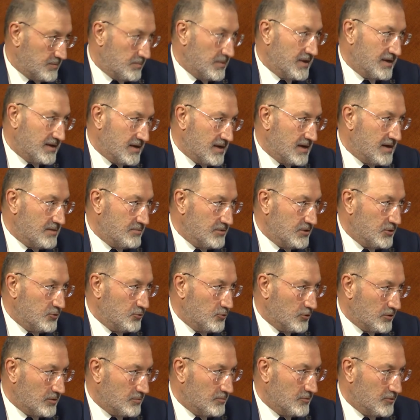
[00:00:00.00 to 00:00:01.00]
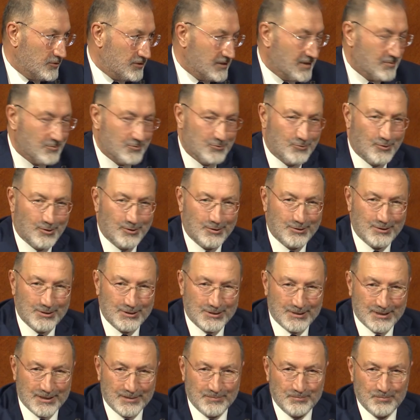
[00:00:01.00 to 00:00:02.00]
ben abi diyorum hocamız olduğu
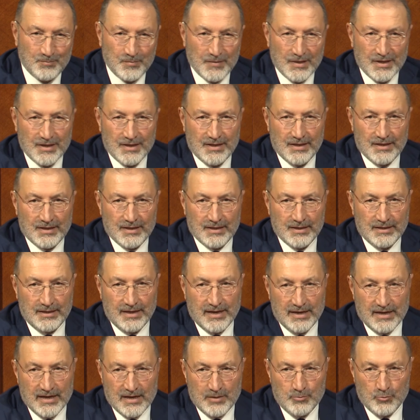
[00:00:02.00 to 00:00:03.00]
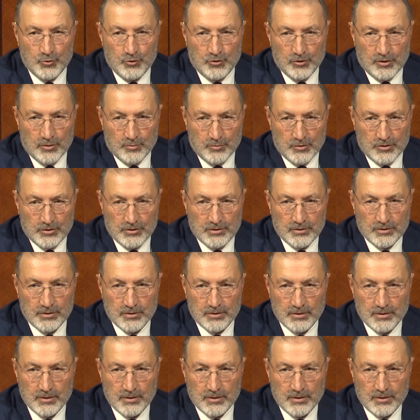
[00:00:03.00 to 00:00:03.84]
için e, genel müdürümüz,